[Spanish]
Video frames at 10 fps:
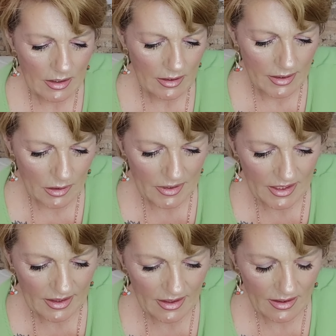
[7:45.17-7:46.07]
Y el
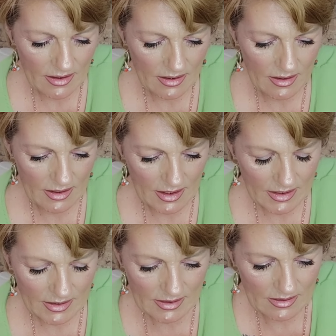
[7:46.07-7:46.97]
verde
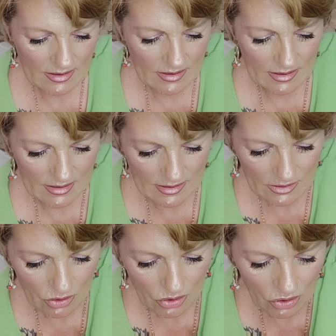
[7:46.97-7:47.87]
es...
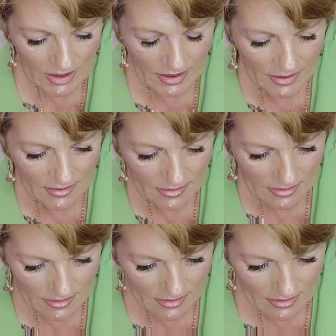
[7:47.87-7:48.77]
Jolín.
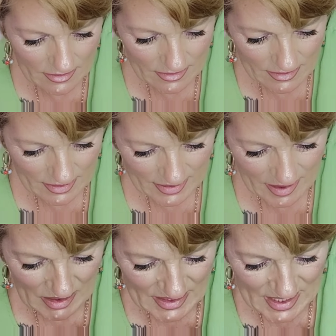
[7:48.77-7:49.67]

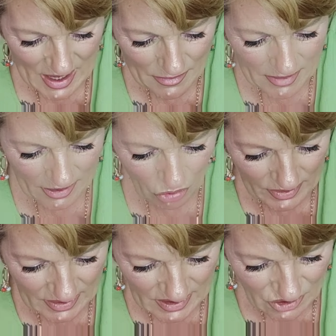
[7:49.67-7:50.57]
Qué mal se abre, con lo
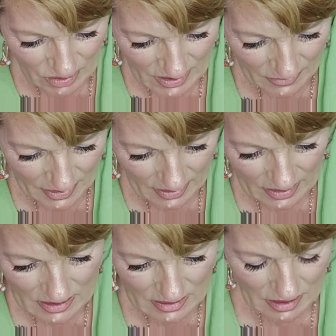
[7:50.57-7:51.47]
bien que se suelen abrir
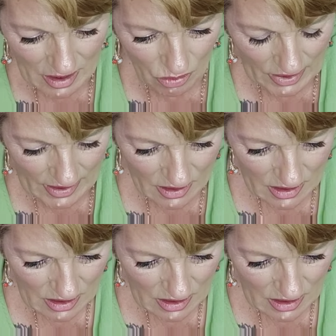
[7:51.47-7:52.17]
las ahora.